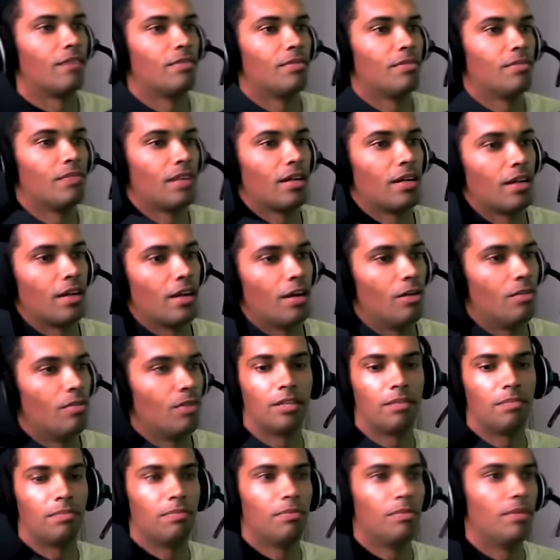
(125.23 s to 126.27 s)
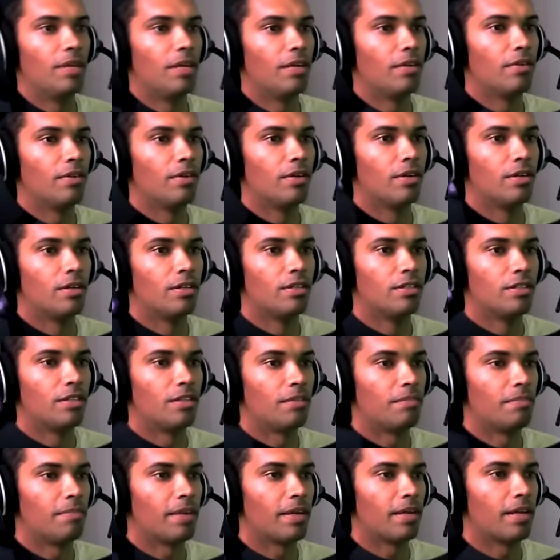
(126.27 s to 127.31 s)
Vamos na calma. Pro meio, ó,
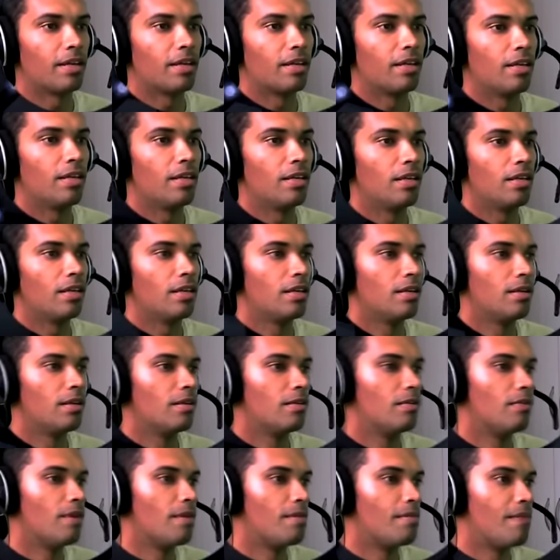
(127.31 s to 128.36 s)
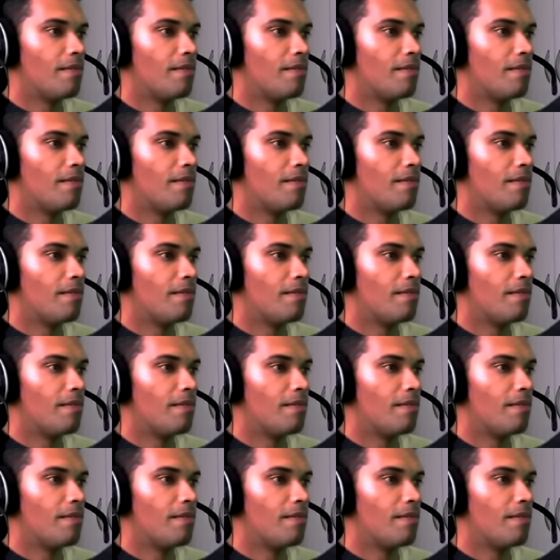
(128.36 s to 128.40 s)
já pega aqui uma